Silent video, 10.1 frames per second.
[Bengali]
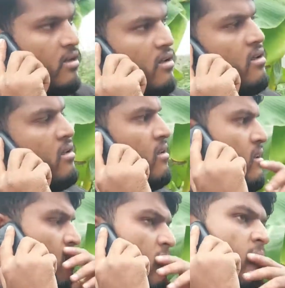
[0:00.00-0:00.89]
হ্যালো মা
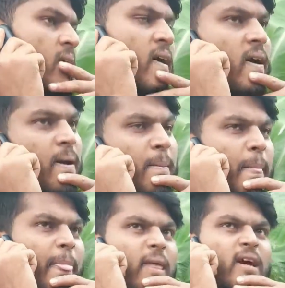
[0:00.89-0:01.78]
আসসালামু
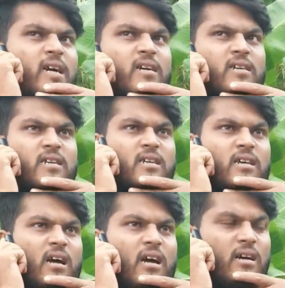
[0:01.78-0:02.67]
আলাইকুম
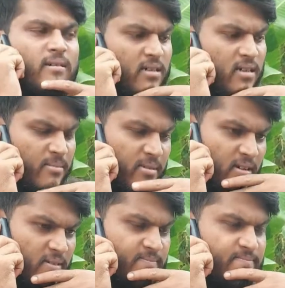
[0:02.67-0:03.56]
কেমন আছেন
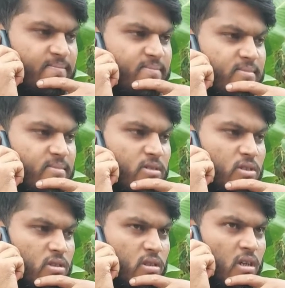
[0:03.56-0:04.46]

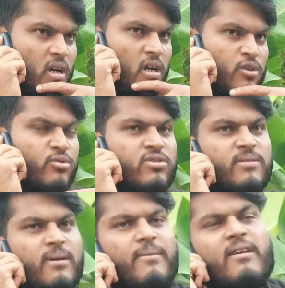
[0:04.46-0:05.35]
জি
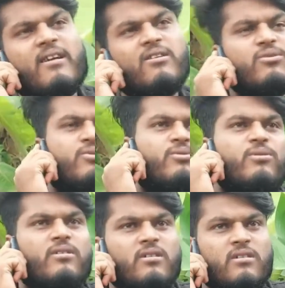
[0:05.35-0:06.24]
টাকা
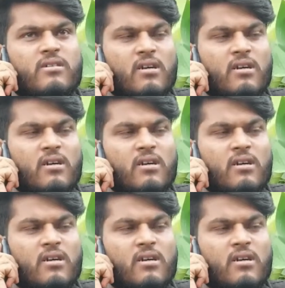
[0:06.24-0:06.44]
লাগবে